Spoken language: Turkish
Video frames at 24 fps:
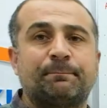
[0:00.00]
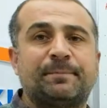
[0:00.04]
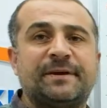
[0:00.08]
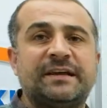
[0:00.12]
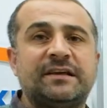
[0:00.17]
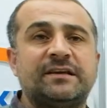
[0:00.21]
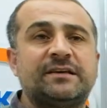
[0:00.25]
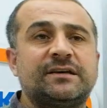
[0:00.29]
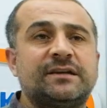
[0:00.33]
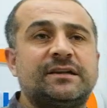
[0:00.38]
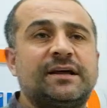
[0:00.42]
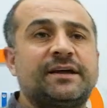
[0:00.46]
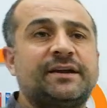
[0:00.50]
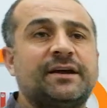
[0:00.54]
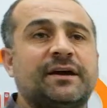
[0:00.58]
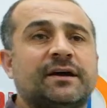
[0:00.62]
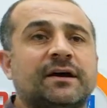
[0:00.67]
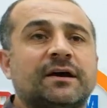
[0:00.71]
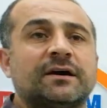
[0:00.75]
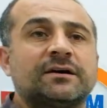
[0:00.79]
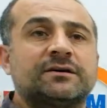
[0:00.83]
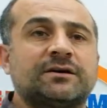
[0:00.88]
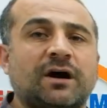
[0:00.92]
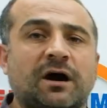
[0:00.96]

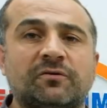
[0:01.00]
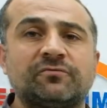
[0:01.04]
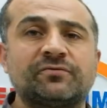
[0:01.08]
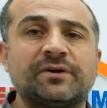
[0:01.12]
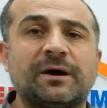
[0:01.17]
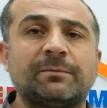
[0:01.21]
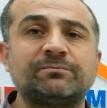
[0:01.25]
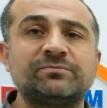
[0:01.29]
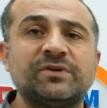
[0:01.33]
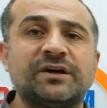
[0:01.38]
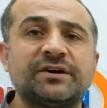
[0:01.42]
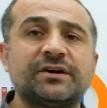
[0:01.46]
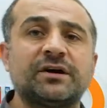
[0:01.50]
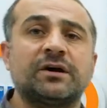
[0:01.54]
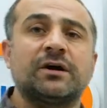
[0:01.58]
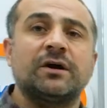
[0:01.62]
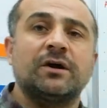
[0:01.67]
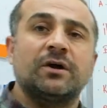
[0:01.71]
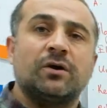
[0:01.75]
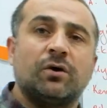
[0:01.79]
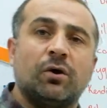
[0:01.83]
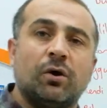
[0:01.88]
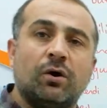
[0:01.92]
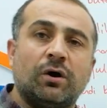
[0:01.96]
bilgileri, kavramları
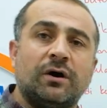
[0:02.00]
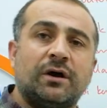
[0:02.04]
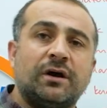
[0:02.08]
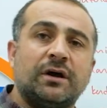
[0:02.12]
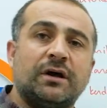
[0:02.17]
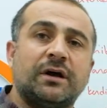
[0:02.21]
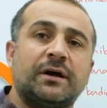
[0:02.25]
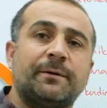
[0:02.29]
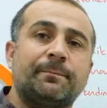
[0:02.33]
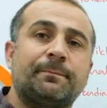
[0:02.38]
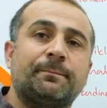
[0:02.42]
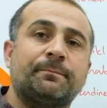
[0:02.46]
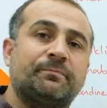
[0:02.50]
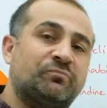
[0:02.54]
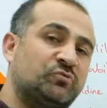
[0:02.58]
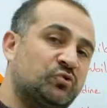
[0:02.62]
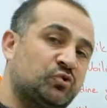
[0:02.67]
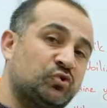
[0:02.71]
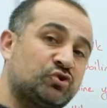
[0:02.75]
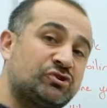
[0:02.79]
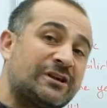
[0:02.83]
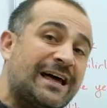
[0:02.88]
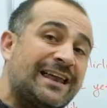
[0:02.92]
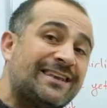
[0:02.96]
e,
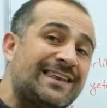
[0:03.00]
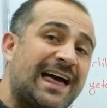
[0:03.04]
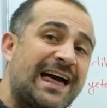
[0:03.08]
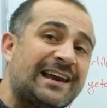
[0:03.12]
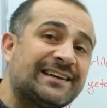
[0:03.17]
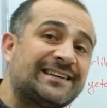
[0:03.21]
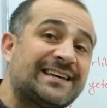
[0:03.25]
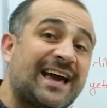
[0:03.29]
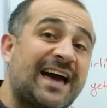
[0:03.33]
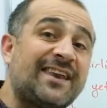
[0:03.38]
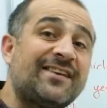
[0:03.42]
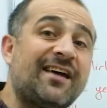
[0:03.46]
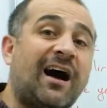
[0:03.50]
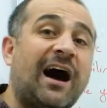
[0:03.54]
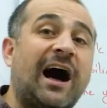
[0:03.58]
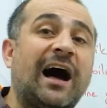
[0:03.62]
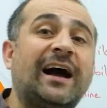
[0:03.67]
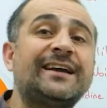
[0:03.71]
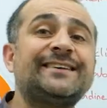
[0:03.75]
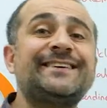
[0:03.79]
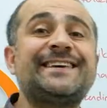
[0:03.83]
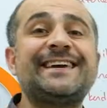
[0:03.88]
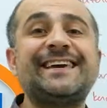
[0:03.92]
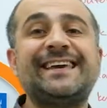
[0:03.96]
düzenlerken
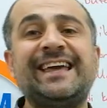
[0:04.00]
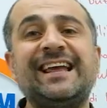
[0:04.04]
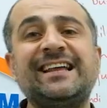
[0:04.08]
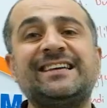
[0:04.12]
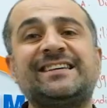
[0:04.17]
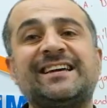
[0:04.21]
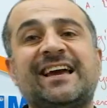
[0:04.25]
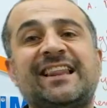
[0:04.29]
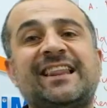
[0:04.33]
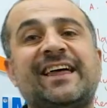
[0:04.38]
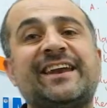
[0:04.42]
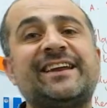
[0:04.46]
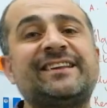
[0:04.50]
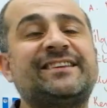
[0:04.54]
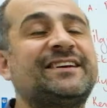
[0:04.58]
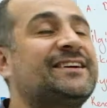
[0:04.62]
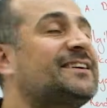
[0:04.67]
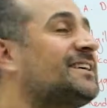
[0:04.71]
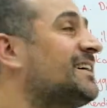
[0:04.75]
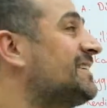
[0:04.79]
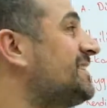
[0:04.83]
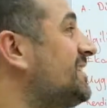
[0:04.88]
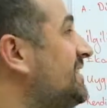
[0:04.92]
hangi ilkelere dikkat